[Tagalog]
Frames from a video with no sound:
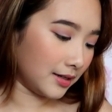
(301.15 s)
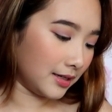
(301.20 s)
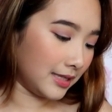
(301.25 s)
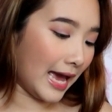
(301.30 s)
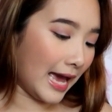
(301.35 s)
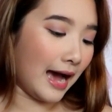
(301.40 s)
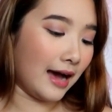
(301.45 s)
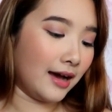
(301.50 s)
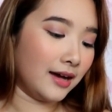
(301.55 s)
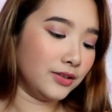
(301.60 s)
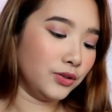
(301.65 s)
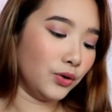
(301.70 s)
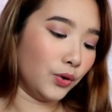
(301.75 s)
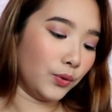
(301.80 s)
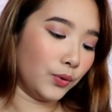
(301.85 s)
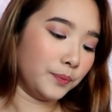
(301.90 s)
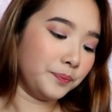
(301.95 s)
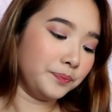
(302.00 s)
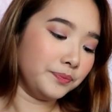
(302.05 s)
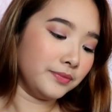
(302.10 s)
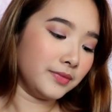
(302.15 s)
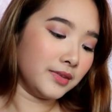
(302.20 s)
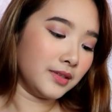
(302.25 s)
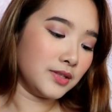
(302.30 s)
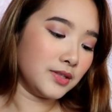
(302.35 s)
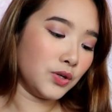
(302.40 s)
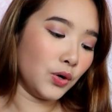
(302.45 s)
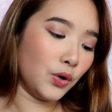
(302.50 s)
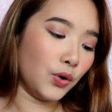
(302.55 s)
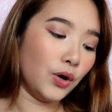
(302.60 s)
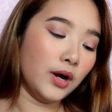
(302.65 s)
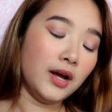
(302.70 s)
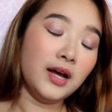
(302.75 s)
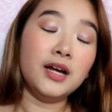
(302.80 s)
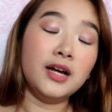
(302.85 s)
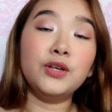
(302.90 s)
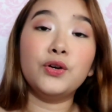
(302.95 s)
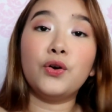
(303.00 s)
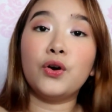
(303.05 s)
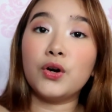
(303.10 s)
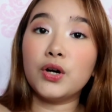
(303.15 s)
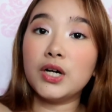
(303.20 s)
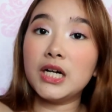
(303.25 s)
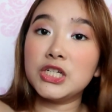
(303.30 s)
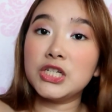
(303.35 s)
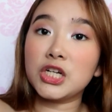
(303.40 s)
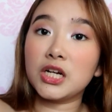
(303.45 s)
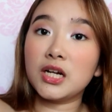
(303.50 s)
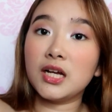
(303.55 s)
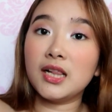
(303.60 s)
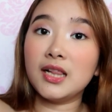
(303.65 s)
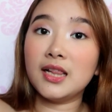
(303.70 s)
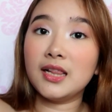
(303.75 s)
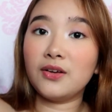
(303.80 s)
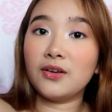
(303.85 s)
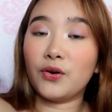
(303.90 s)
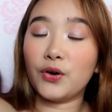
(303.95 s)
Yeah, no. So, yung original